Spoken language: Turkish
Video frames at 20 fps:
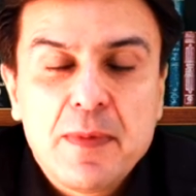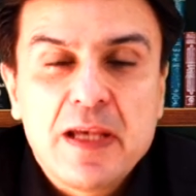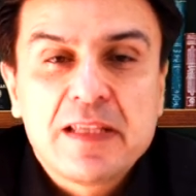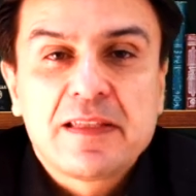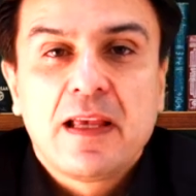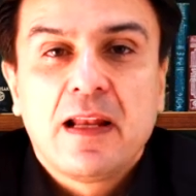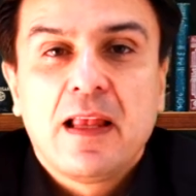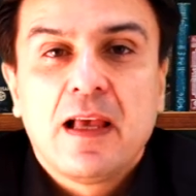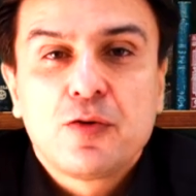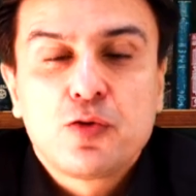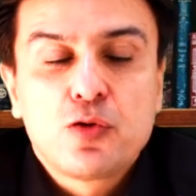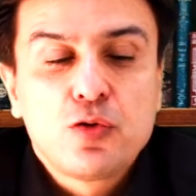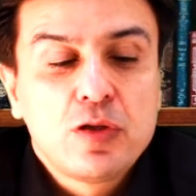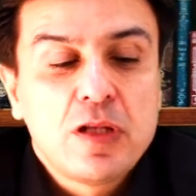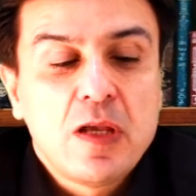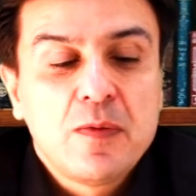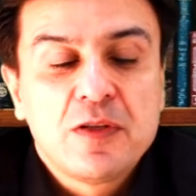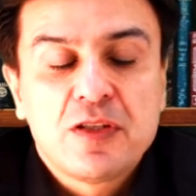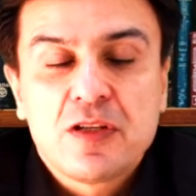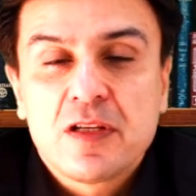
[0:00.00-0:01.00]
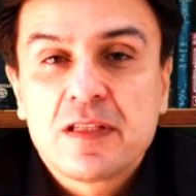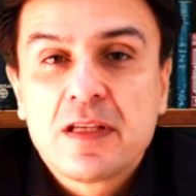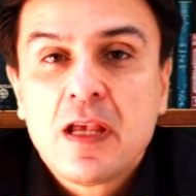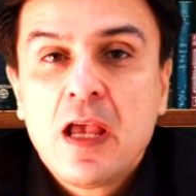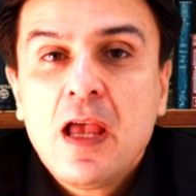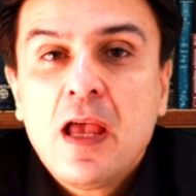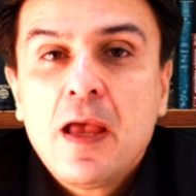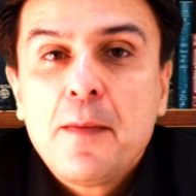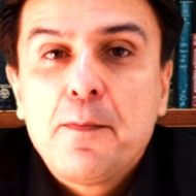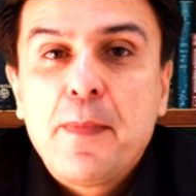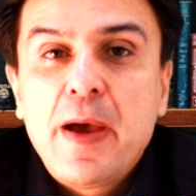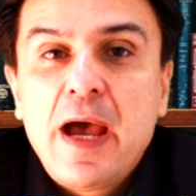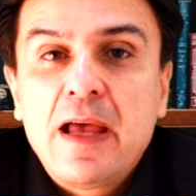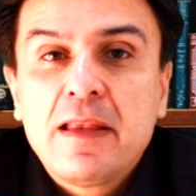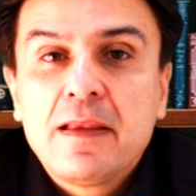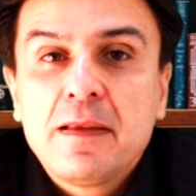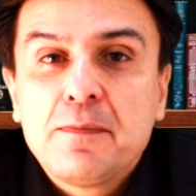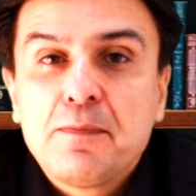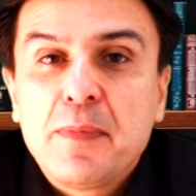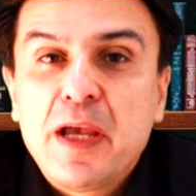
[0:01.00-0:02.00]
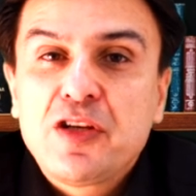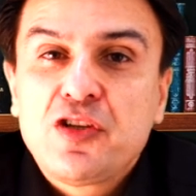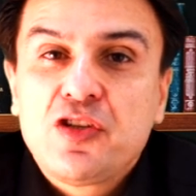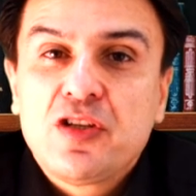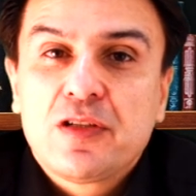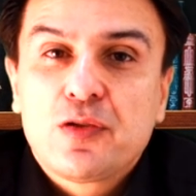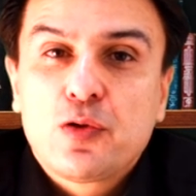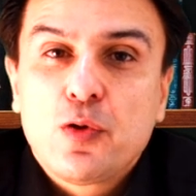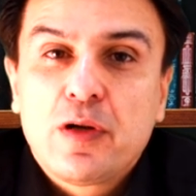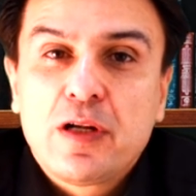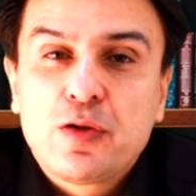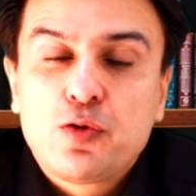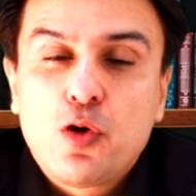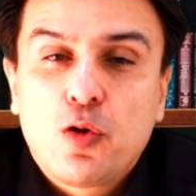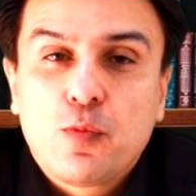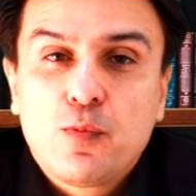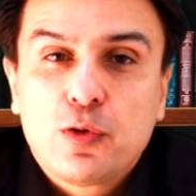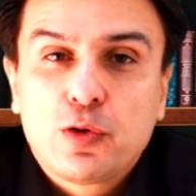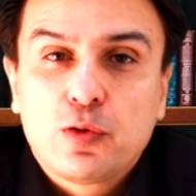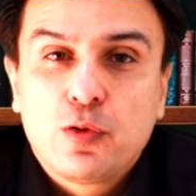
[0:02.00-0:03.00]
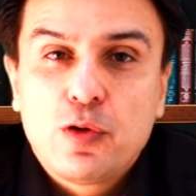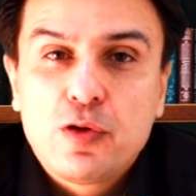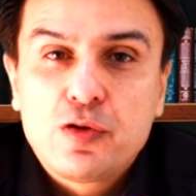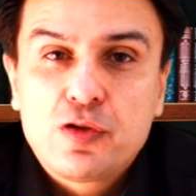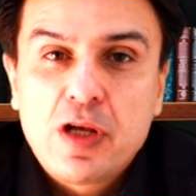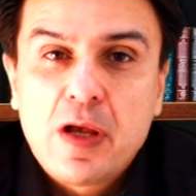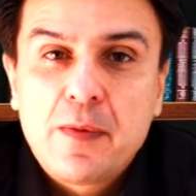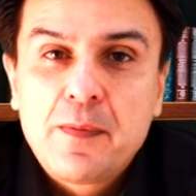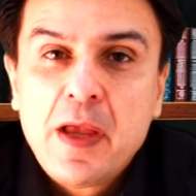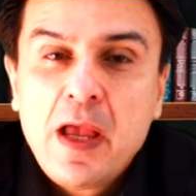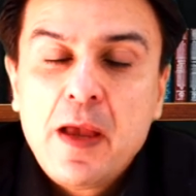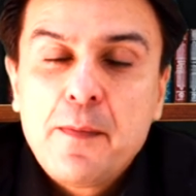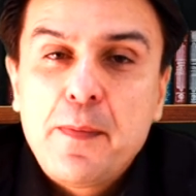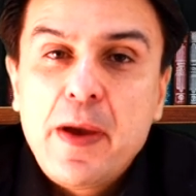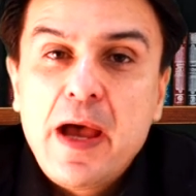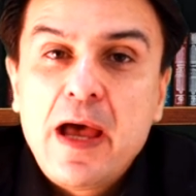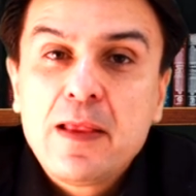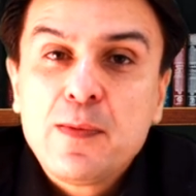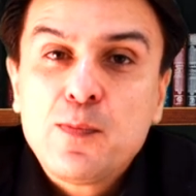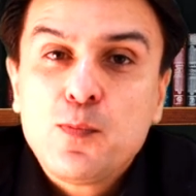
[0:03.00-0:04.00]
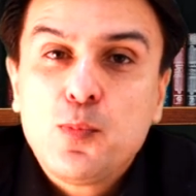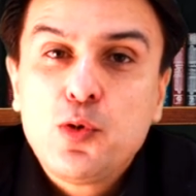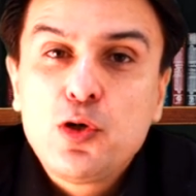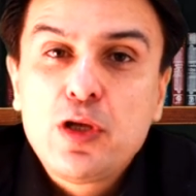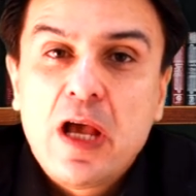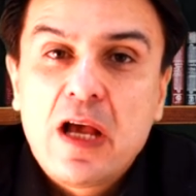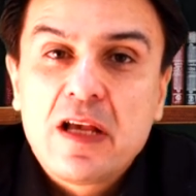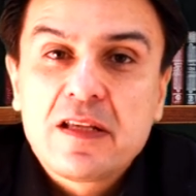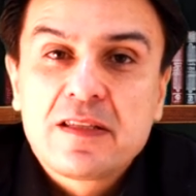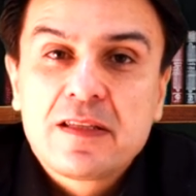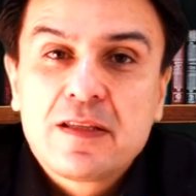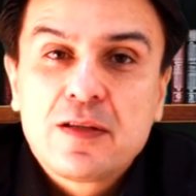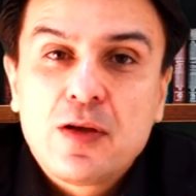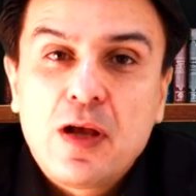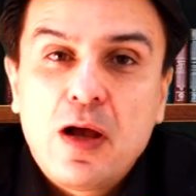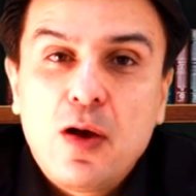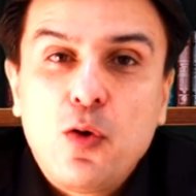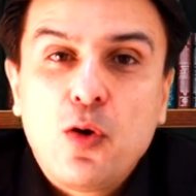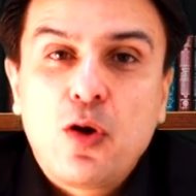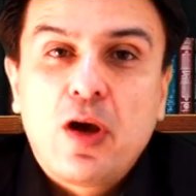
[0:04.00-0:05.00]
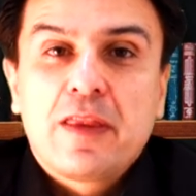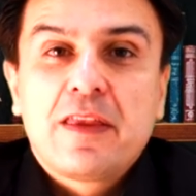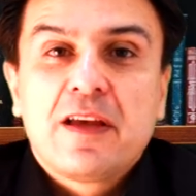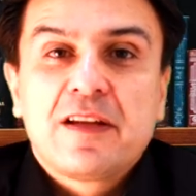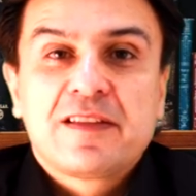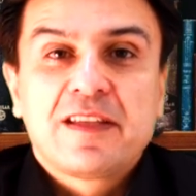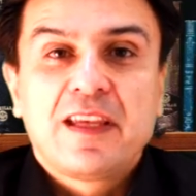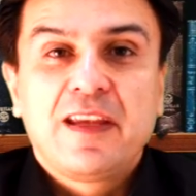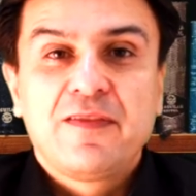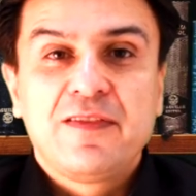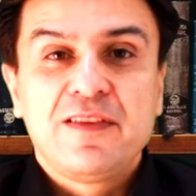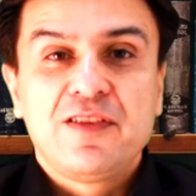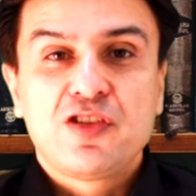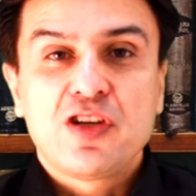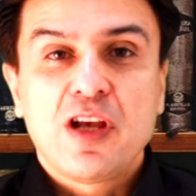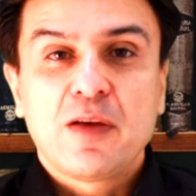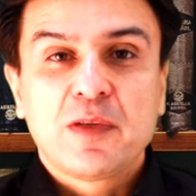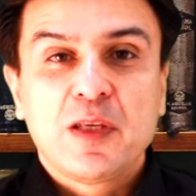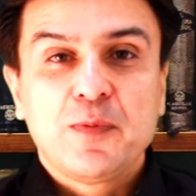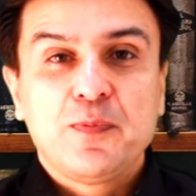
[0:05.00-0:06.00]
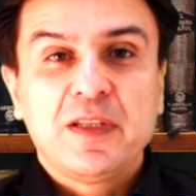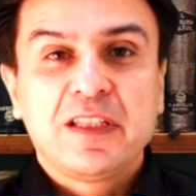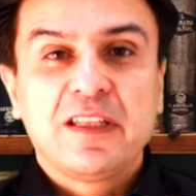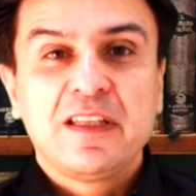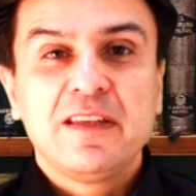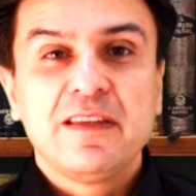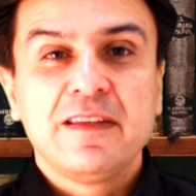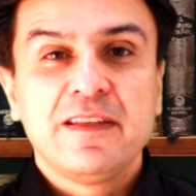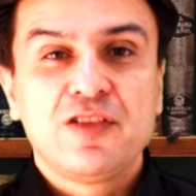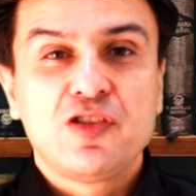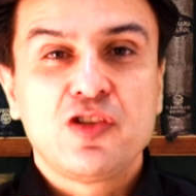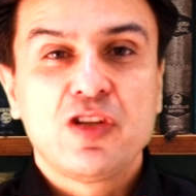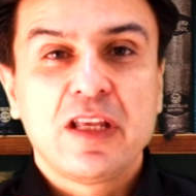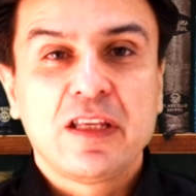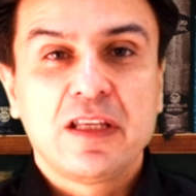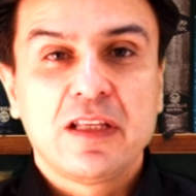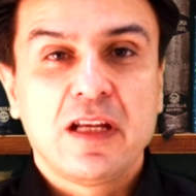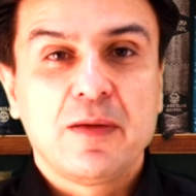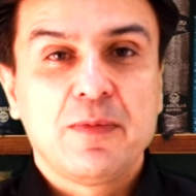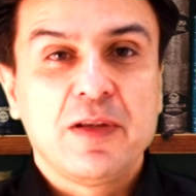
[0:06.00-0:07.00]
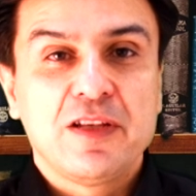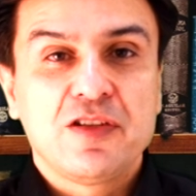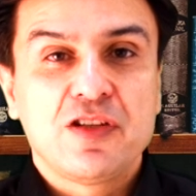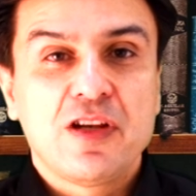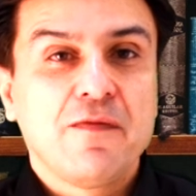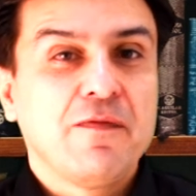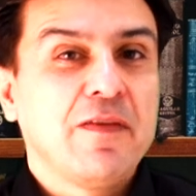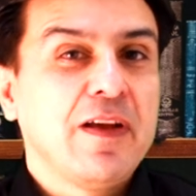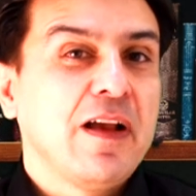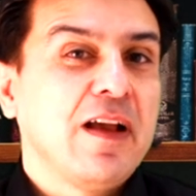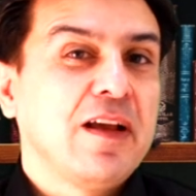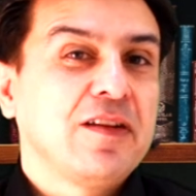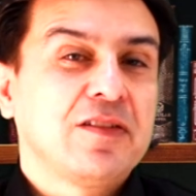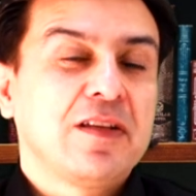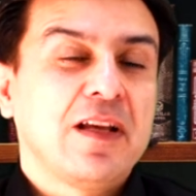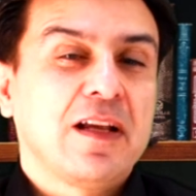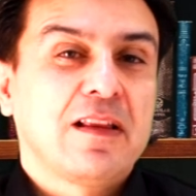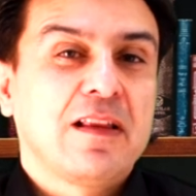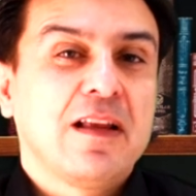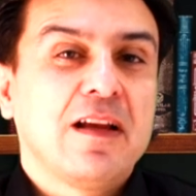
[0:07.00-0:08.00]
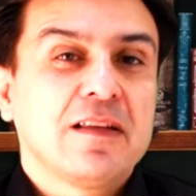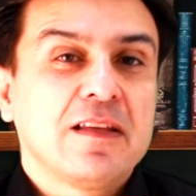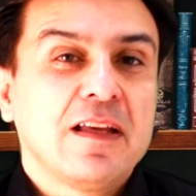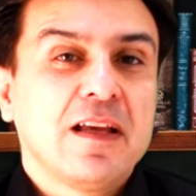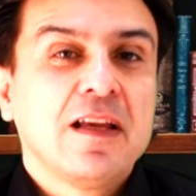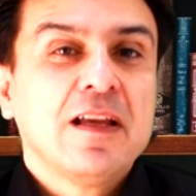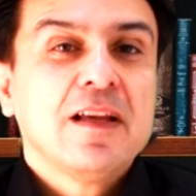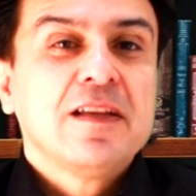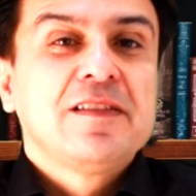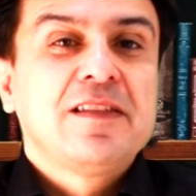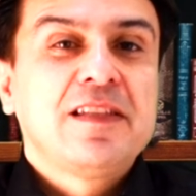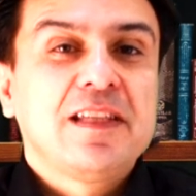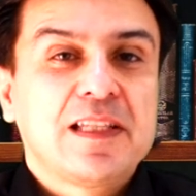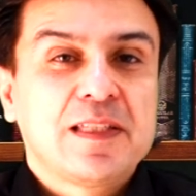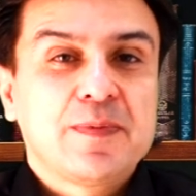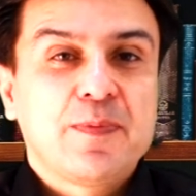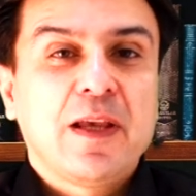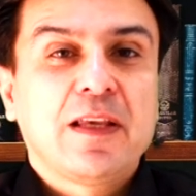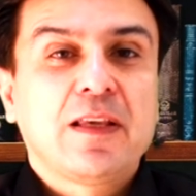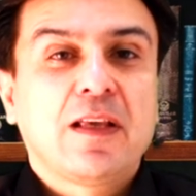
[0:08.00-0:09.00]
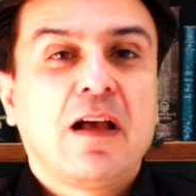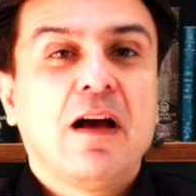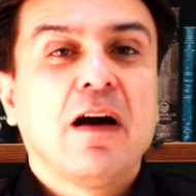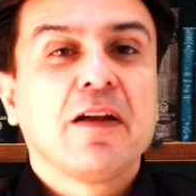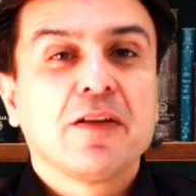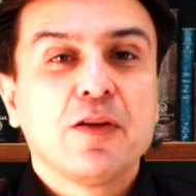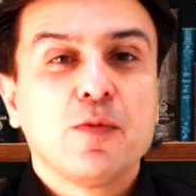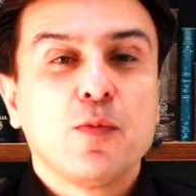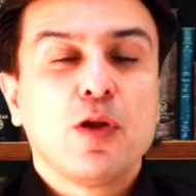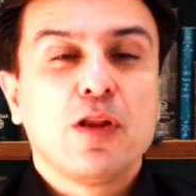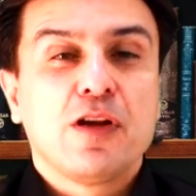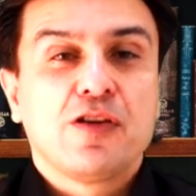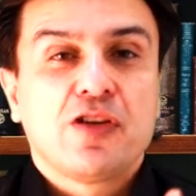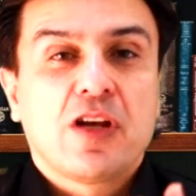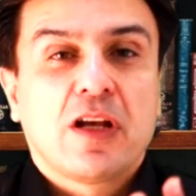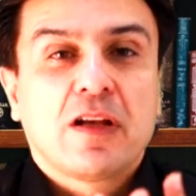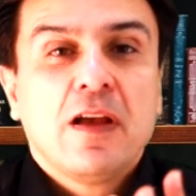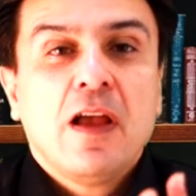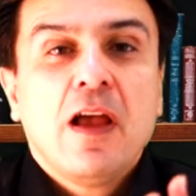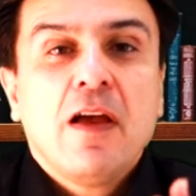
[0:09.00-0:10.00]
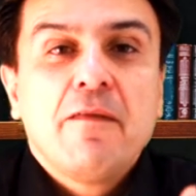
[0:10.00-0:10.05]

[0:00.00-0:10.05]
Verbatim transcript: Mesela şunu demeyeceğiz. Ben 5 yıl sonra çok mutlu olacağım. Ben bu yaz o kadar zayıflayacağım ki bikininin içine girebileceğim veya erkeklerde six pack karnım olacak.